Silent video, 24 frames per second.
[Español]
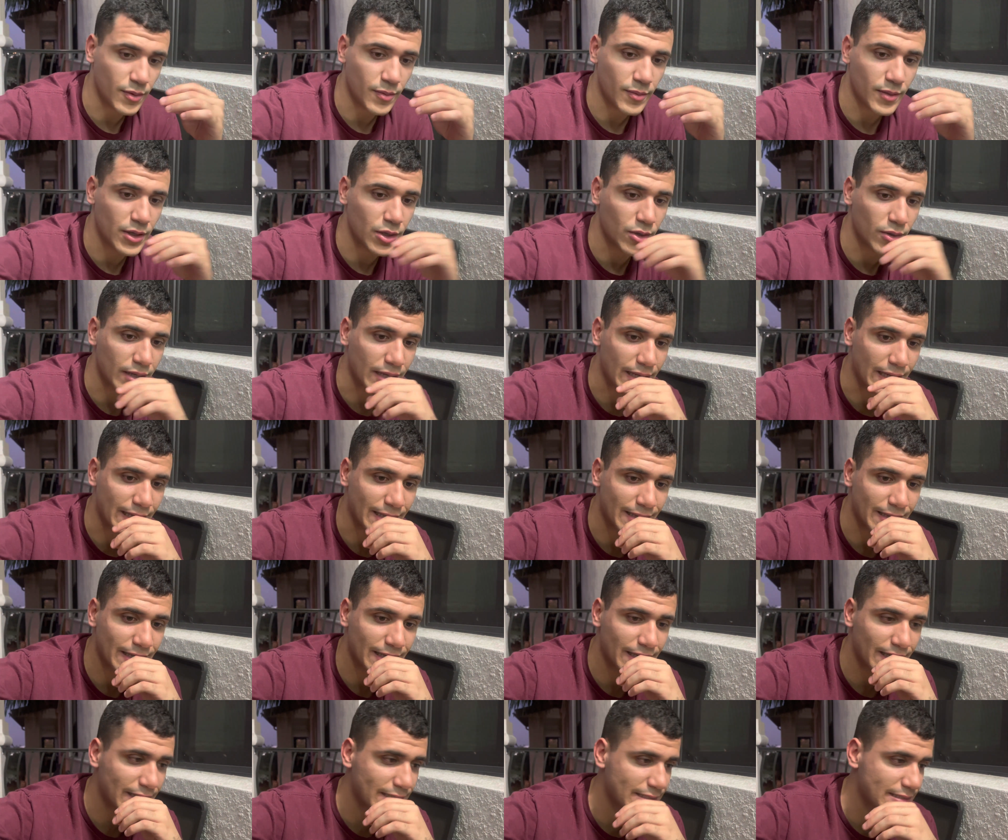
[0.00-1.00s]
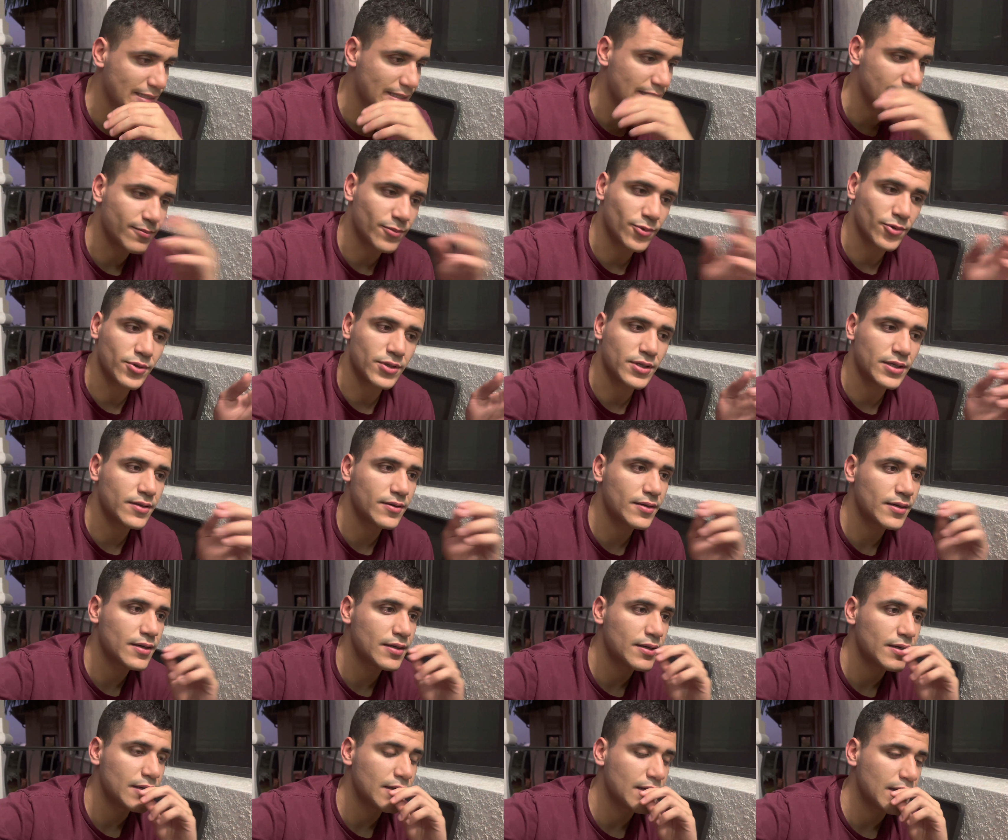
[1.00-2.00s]
imagino que hay gente que se desmotiva
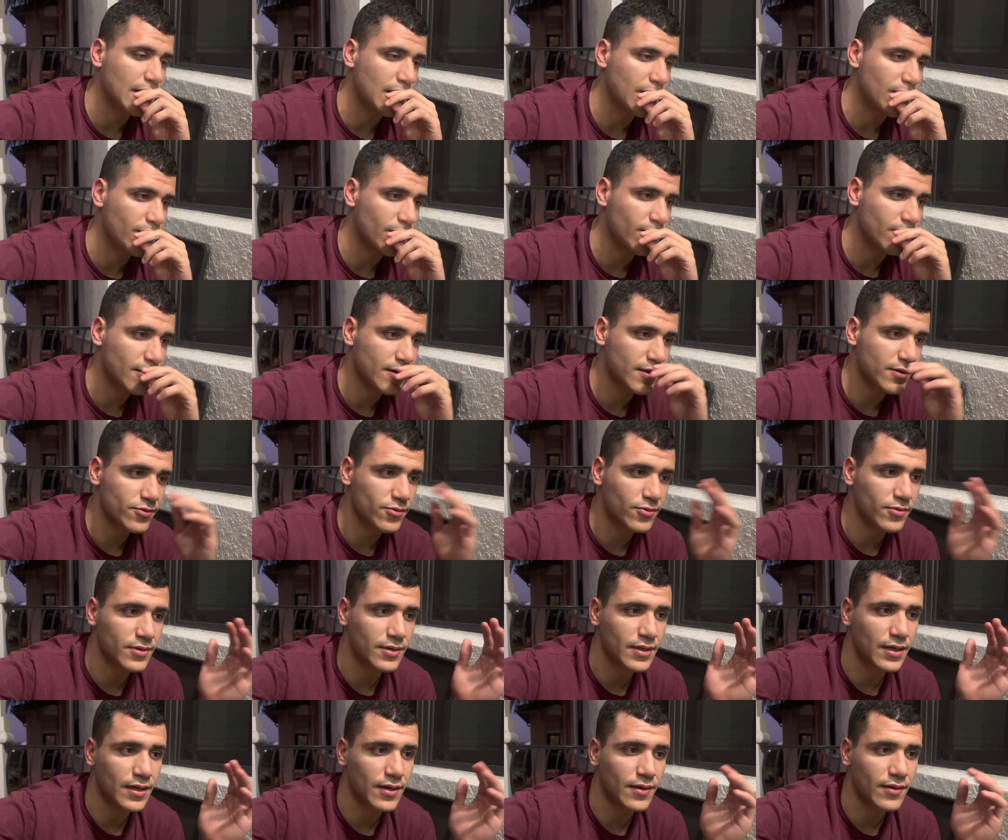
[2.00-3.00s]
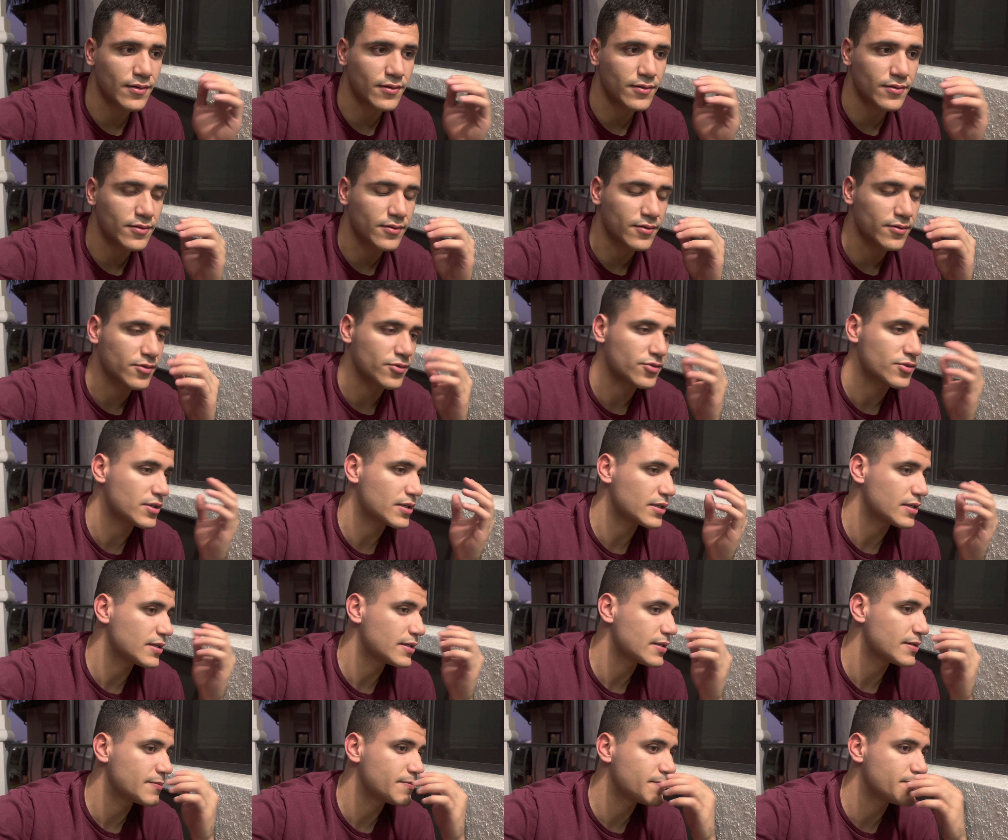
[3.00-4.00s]
al no ver resultados o no sé
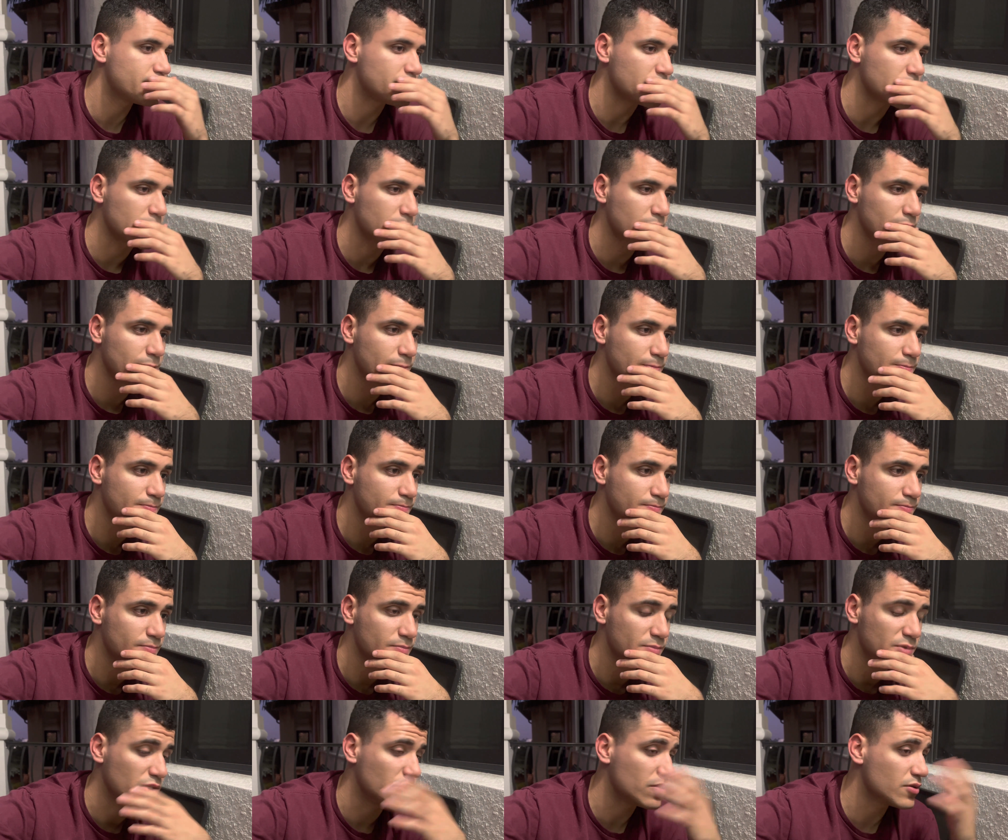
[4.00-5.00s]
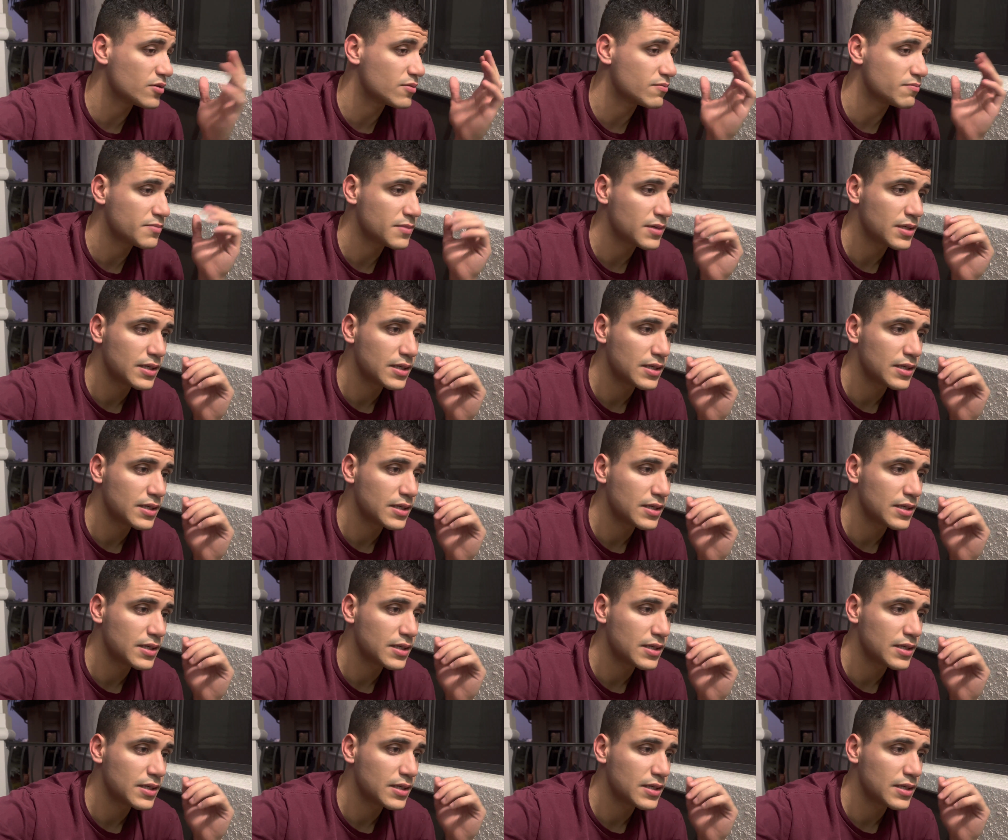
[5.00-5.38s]
qué, y no, yo no.